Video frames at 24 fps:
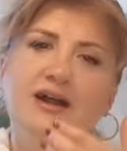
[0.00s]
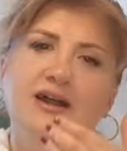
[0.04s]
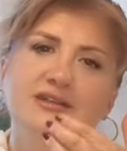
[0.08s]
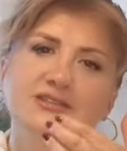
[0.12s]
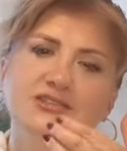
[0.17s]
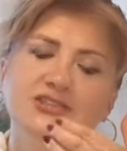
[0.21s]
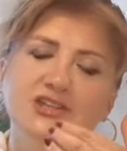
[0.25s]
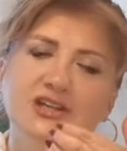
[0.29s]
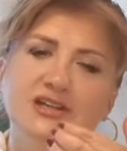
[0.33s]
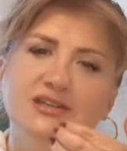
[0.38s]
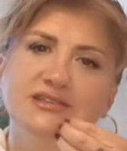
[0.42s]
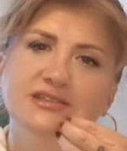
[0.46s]

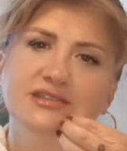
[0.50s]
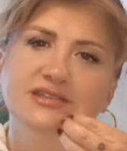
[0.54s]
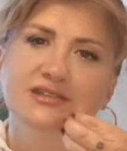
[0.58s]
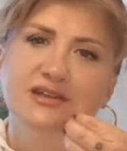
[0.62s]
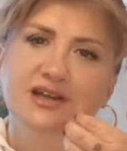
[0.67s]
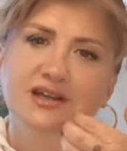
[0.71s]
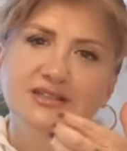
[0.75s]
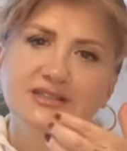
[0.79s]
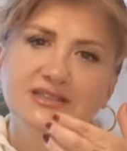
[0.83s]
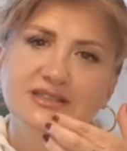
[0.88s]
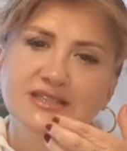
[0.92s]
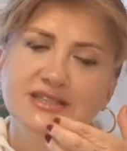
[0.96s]
Ancak
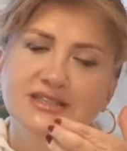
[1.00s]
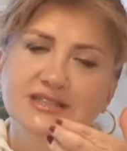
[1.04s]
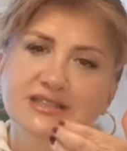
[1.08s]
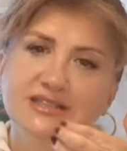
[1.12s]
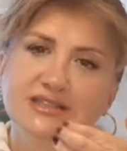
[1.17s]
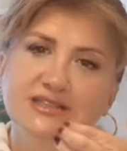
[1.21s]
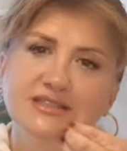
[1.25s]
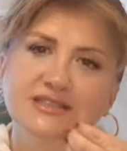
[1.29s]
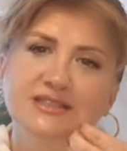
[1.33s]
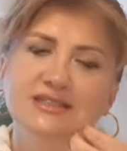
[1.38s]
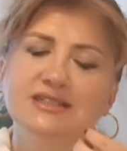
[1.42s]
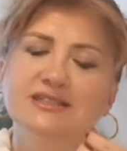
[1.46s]

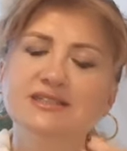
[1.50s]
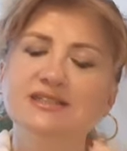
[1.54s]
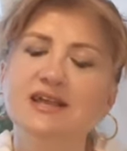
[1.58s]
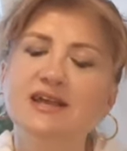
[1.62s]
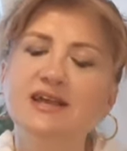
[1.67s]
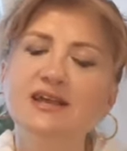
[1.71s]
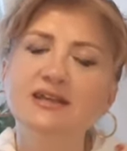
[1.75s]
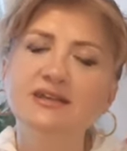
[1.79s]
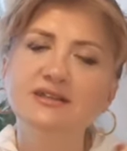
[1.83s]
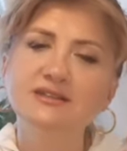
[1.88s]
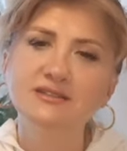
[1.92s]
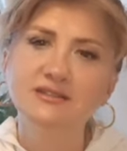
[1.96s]
dikkatsizlik
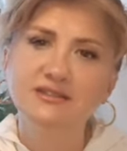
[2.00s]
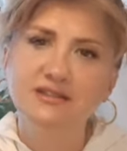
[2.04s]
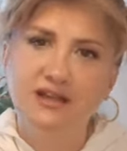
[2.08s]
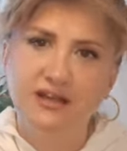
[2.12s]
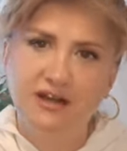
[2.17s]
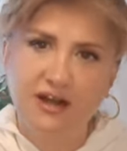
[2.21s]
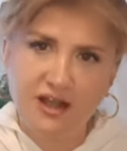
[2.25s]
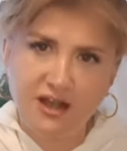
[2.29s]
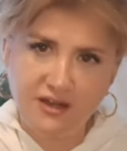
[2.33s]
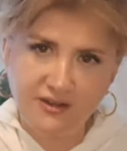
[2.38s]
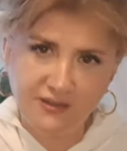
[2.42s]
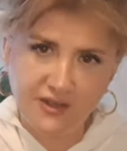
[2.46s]
size
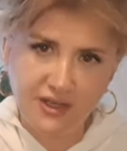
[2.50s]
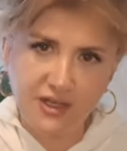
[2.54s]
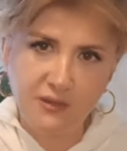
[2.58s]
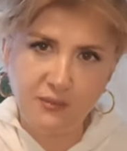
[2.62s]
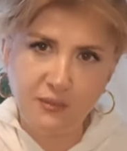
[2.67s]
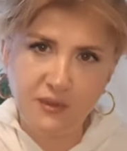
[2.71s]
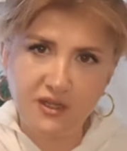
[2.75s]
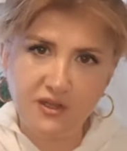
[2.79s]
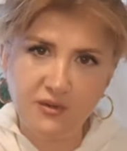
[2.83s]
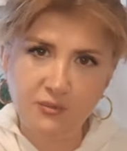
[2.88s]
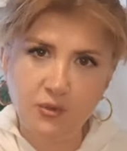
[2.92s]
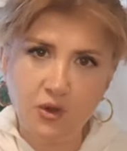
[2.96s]
zarar
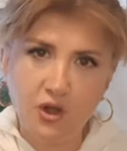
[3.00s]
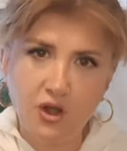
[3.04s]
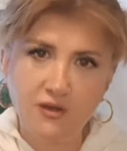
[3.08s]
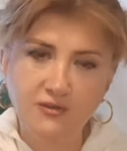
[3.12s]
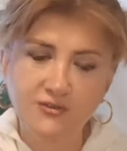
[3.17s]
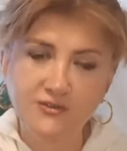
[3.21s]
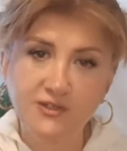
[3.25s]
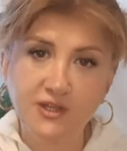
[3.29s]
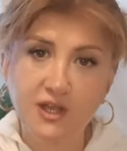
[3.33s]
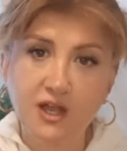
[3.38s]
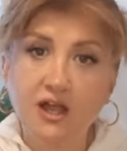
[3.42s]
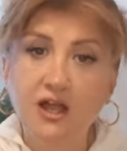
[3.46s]
verebilir bu
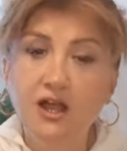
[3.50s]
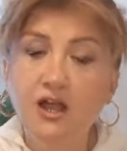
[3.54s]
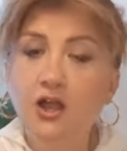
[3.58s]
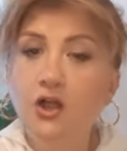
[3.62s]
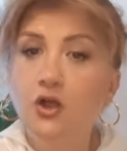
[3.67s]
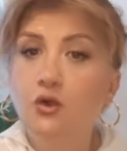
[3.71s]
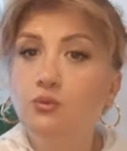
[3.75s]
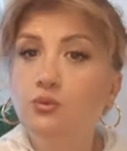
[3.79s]
hafta.